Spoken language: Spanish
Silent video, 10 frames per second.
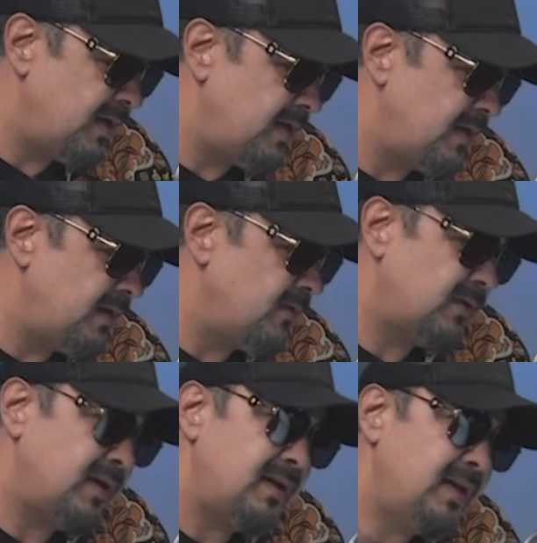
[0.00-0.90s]
y, no
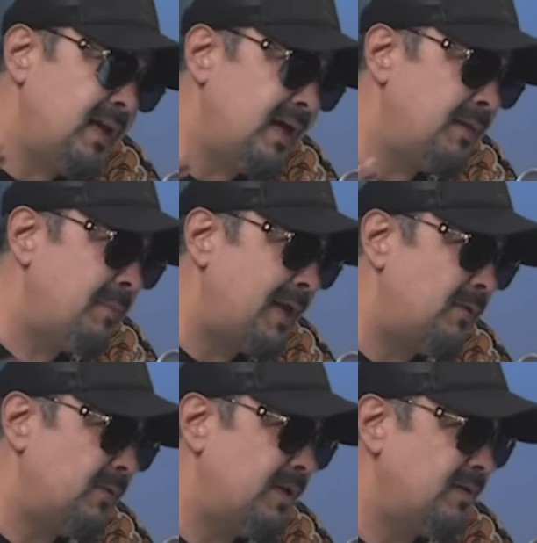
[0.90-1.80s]
tienen ni nada de
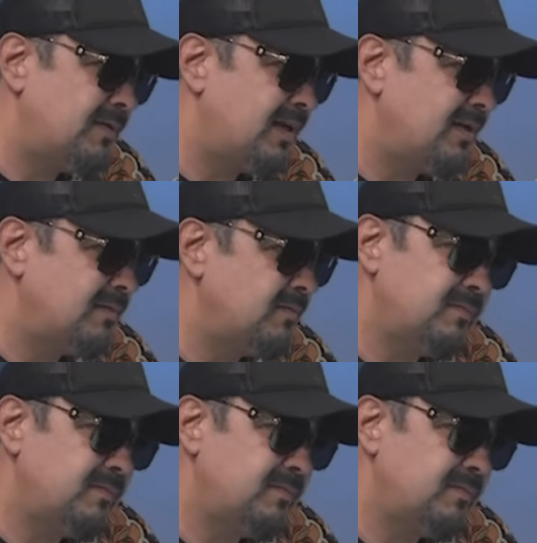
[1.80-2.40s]
malo, o sea,